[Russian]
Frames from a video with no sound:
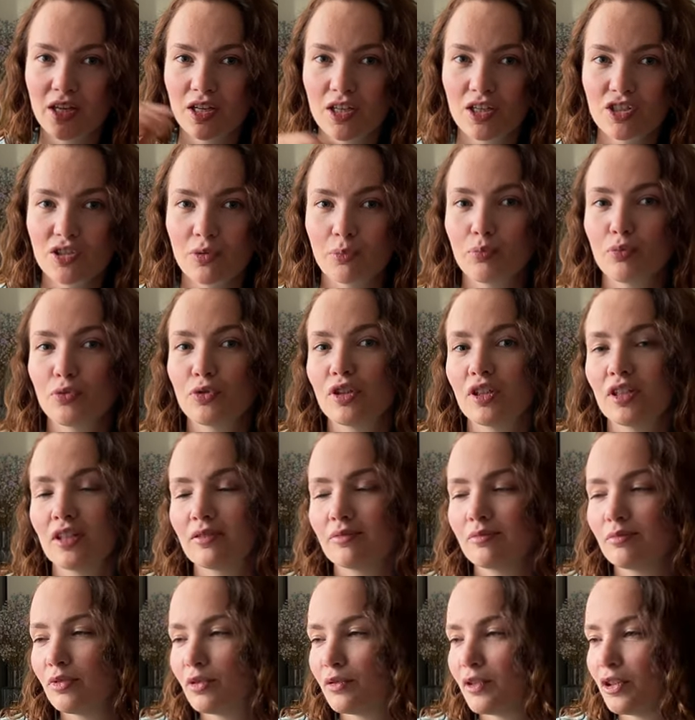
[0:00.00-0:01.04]
Шампуни
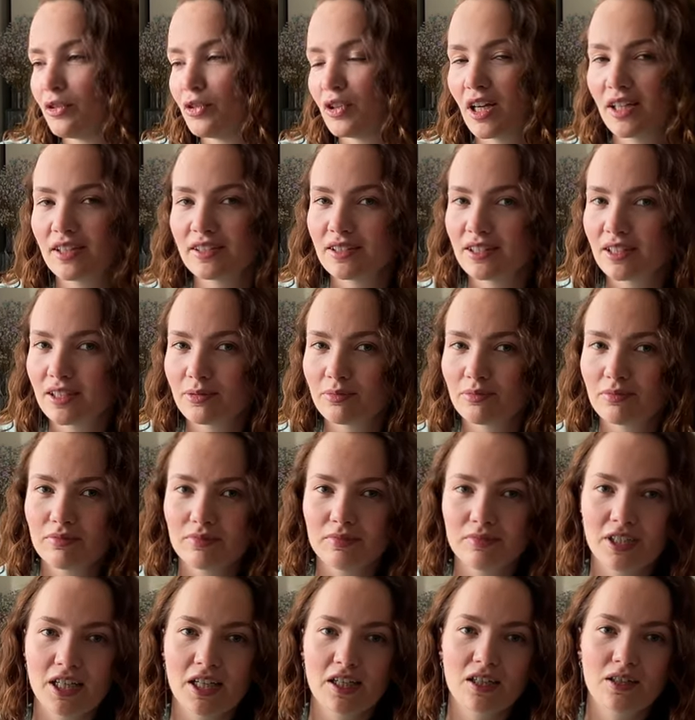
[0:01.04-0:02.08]
бывают разные,
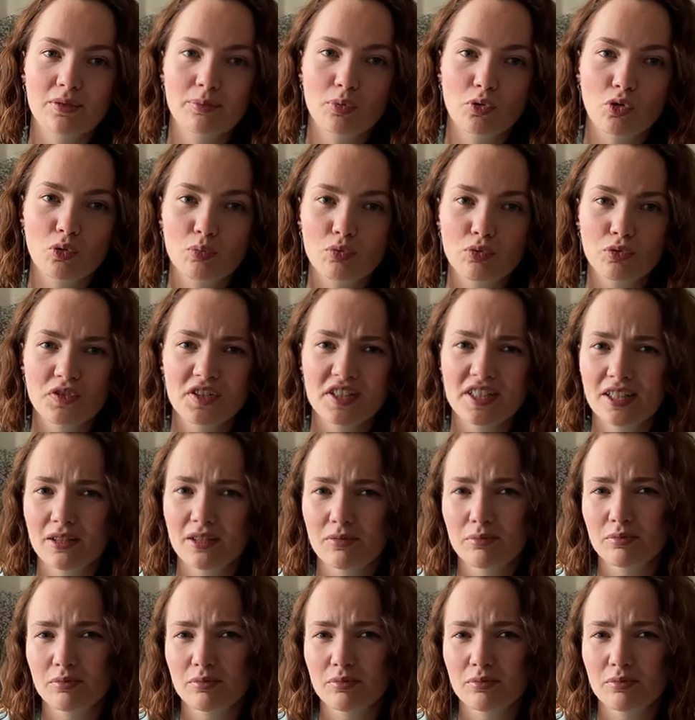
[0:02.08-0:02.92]
я их пробую все.